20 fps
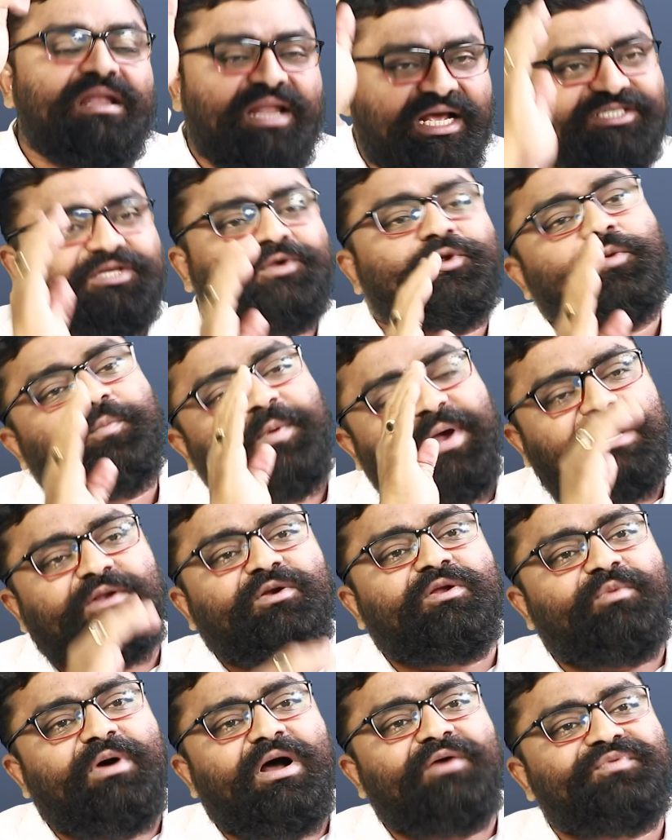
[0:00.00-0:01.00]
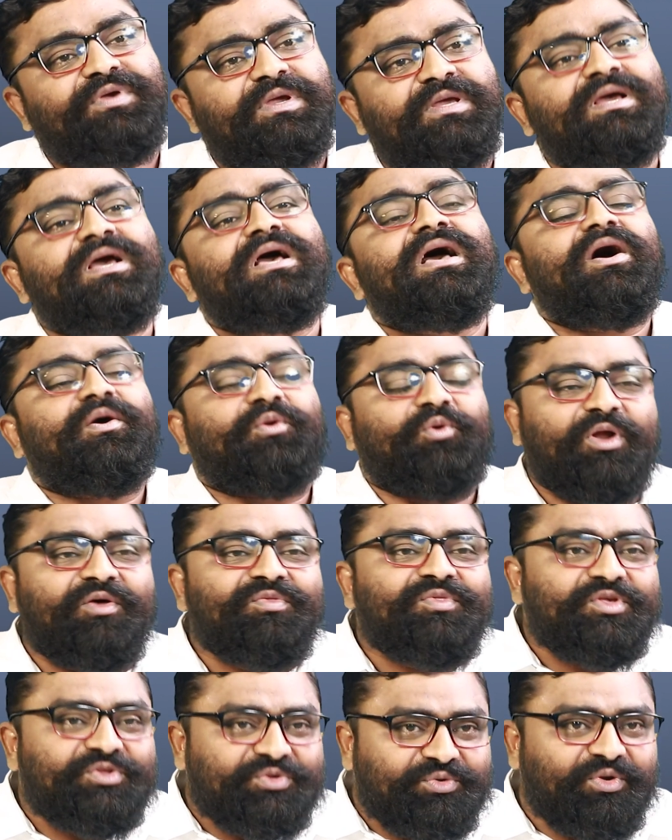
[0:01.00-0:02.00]
లక్ష రూపాయల రుణమాఫీ
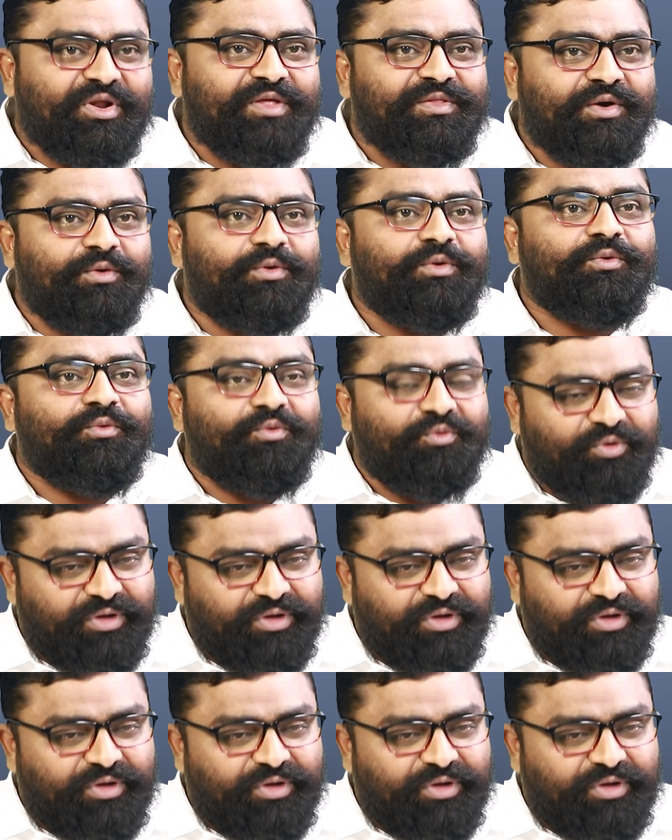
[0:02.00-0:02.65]
రుణం తీసుకునేది ఎవరు